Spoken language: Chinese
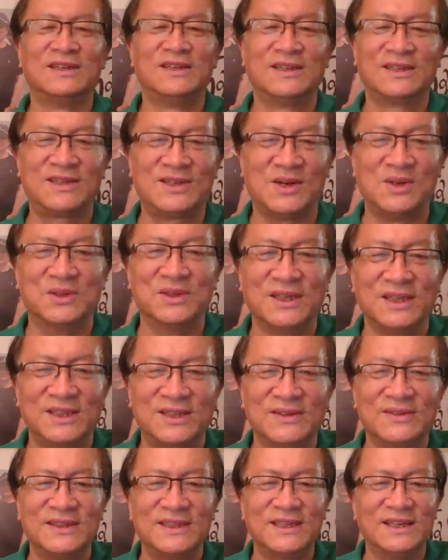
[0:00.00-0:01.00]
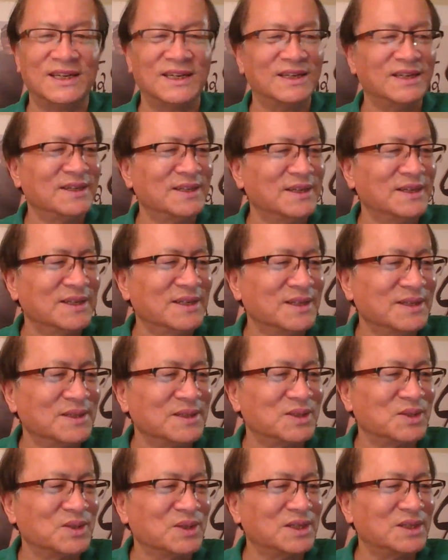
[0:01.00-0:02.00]
搞的，是不是？啊？
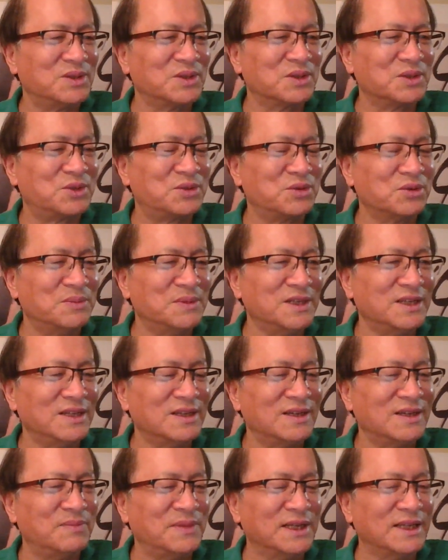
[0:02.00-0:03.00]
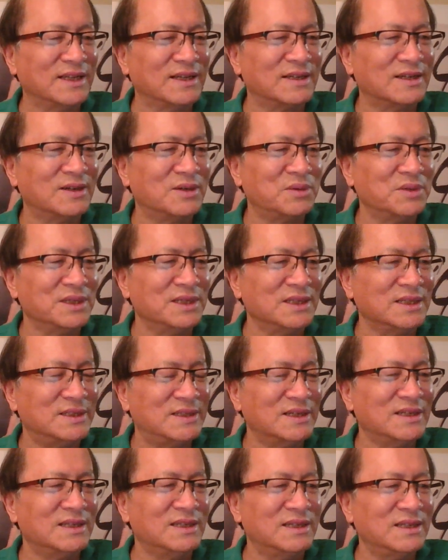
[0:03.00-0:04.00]
所以说，说不定北戴河会议
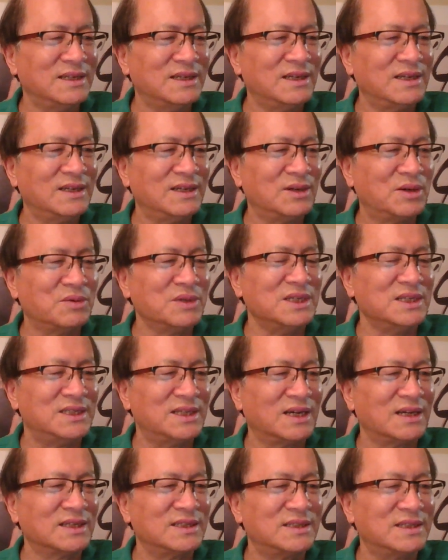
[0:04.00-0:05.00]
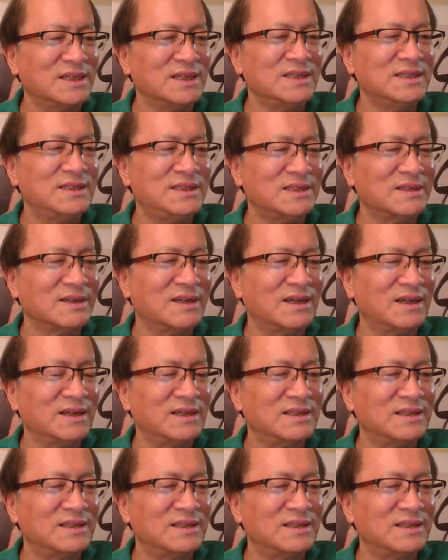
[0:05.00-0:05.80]
真会议上真是啊，